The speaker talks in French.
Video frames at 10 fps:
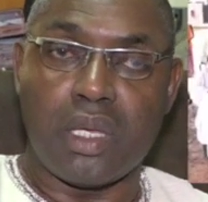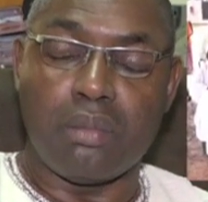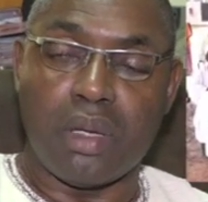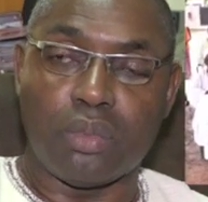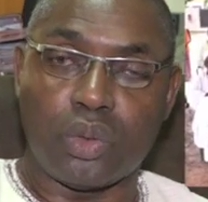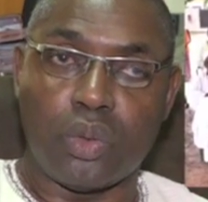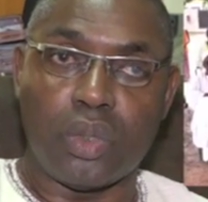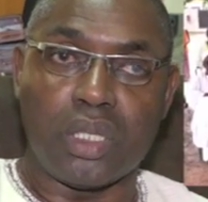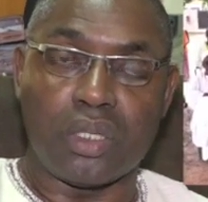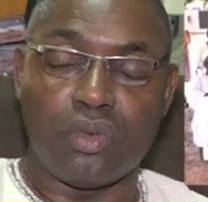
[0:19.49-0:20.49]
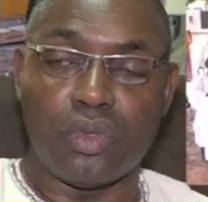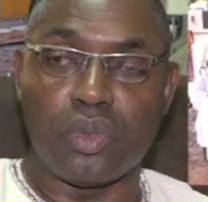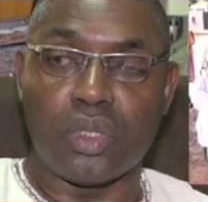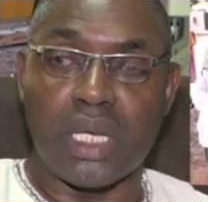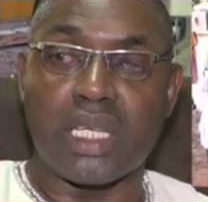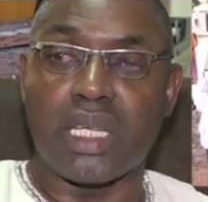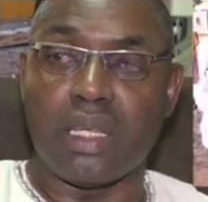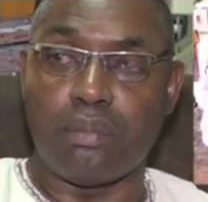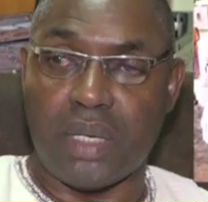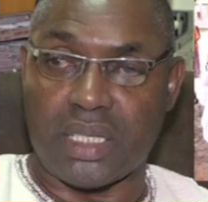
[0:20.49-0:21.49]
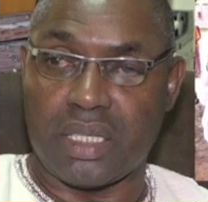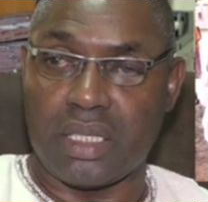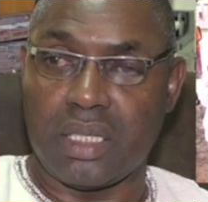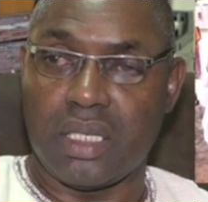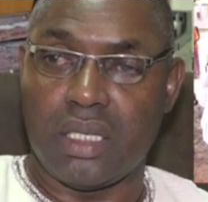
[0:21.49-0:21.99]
Imam Sow est revenu tel qu'il est parti.